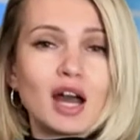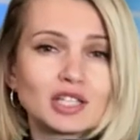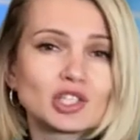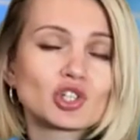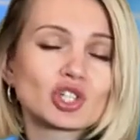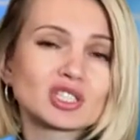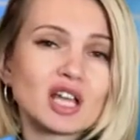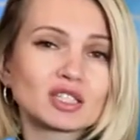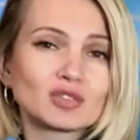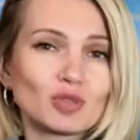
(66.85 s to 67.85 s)

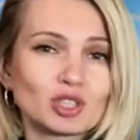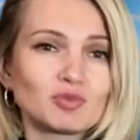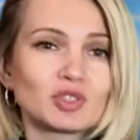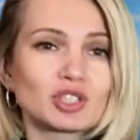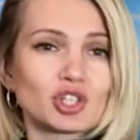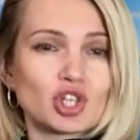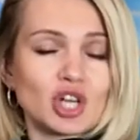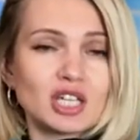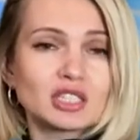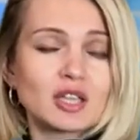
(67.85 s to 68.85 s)

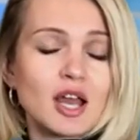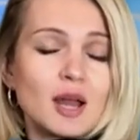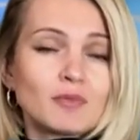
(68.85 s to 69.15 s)
1.1686.